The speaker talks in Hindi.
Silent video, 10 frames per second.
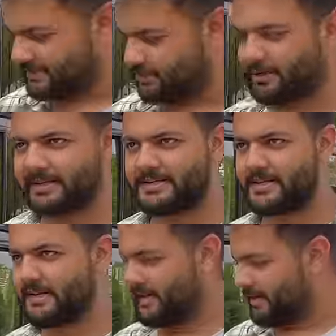बोलते हैं इसे
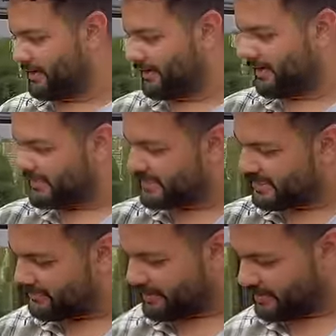हाँ, हाँ। ये एस
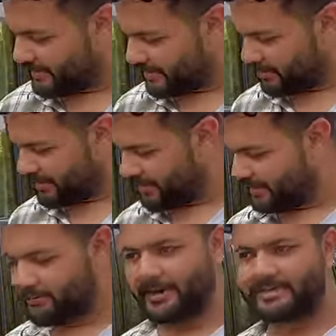इलेवन के अंदर क्या होता
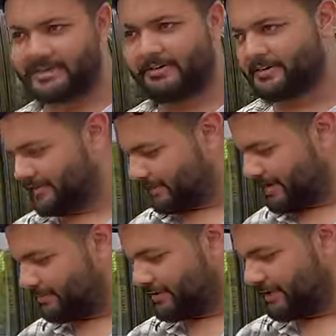है एस इलेवन के अंदर
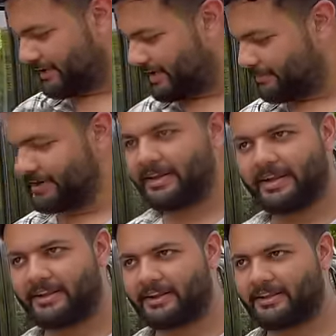ये बंद आता है यहाँ पे
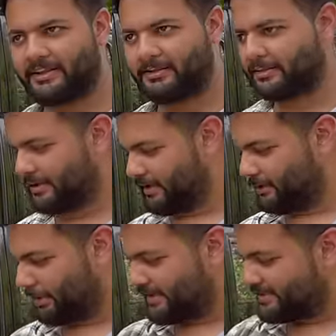इंडिकेटर आते हम्म, हैं हम्म,
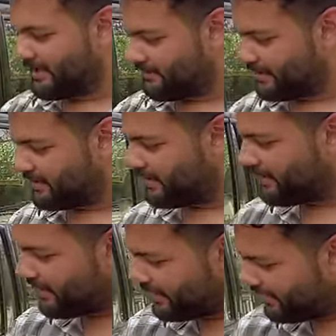हम्म। तो एस इलेवन के अंदर
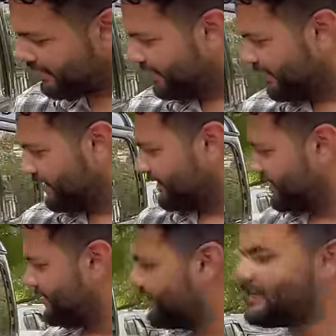यहाँ इंडिकेटर ना
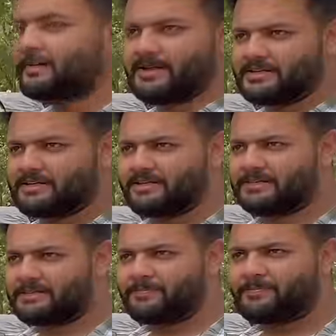देके यहाँ पे आ जाता
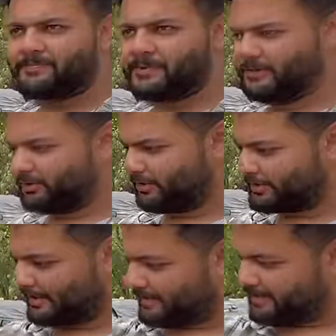है तो
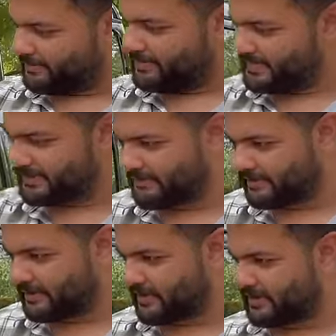इसलिए ये भी एस
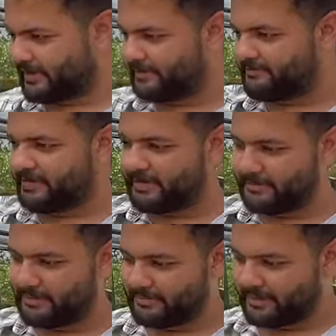इलेवन का लगा है ये फेंडर
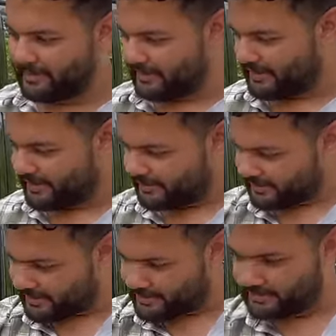भी हमने ये लगाया है
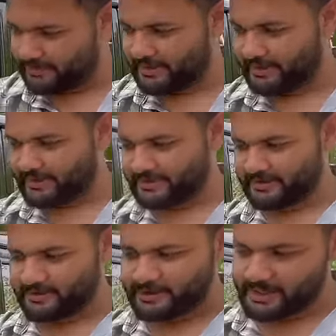क्लैडिंग भी एस
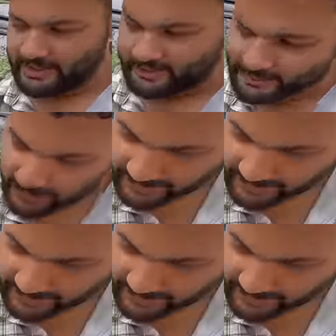इलेवन की है इवन जो